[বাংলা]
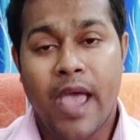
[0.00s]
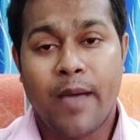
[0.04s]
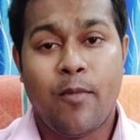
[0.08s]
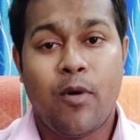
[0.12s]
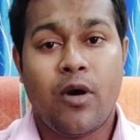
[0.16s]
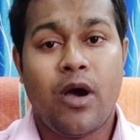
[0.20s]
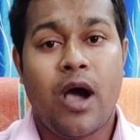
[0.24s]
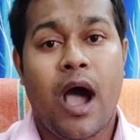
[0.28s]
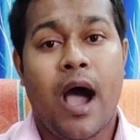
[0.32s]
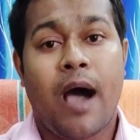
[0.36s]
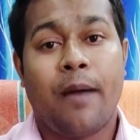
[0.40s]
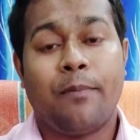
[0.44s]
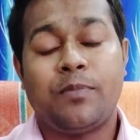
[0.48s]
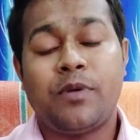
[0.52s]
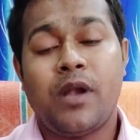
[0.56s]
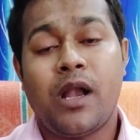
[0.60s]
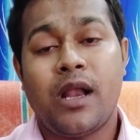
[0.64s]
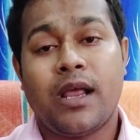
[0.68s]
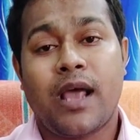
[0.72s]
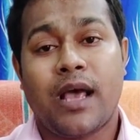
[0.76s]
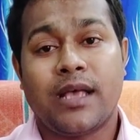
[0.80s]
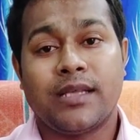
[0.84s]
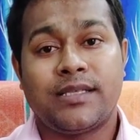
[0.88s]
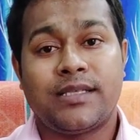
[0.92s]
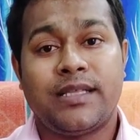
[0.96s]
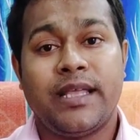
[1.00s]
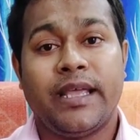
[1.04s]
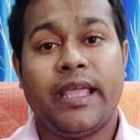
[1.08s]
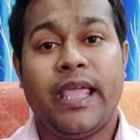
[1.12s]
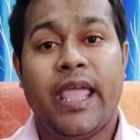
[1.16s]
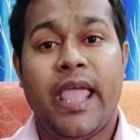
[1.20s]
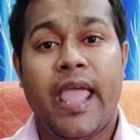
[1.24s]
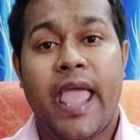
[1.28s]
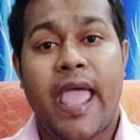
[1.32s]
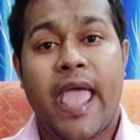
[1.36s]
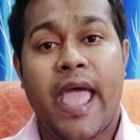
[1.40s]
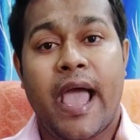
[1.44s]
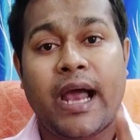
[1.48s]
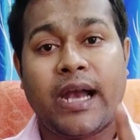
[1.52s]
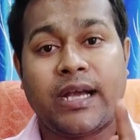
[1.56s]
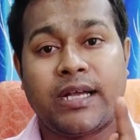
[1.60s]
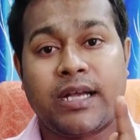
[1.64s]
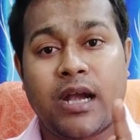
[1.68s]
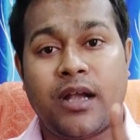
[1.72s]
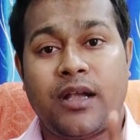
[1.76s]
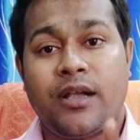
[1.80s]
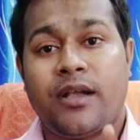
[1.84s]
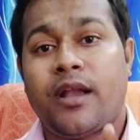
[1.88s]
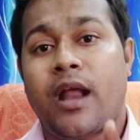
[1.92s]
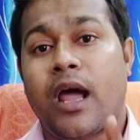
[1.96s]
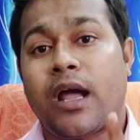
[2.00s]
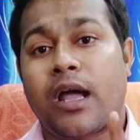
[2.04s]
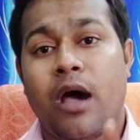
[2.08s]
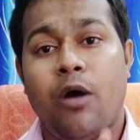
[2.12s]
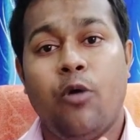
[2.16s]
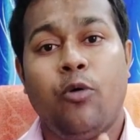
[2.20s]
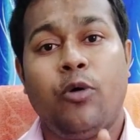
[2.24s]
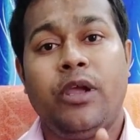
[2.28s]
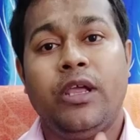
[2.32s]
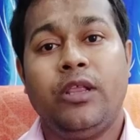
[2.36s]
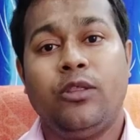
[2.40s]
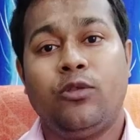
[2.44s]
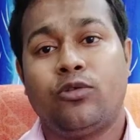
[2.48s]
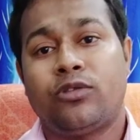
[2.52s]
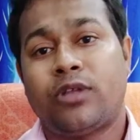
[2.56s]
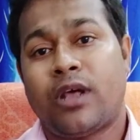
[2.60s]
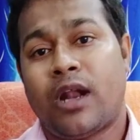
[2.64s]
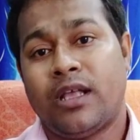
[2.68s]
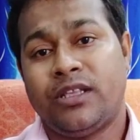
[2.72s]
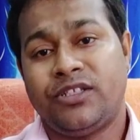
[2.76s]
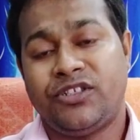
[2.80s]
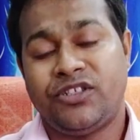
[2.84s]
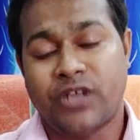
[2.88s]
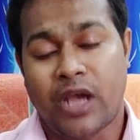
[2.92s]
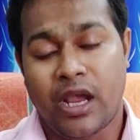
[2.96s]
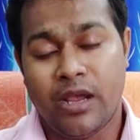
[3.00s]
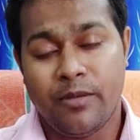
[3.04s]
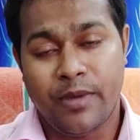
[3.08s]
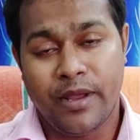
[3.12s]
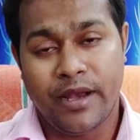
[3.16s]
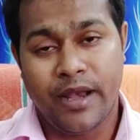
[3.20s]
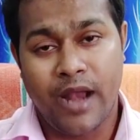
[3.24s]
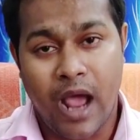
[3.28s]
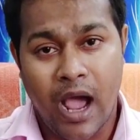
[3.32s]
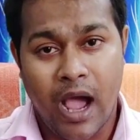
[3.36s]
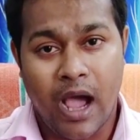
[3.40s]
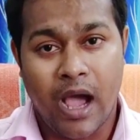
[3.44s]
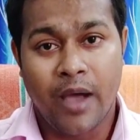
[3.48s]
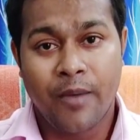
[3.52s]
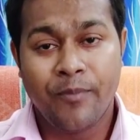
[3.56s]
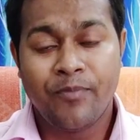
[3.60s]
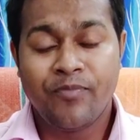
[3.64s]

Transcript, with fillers: এবং আপনার কাছ থেকে একটা টাকাও কিন্তু তারা চাইবে না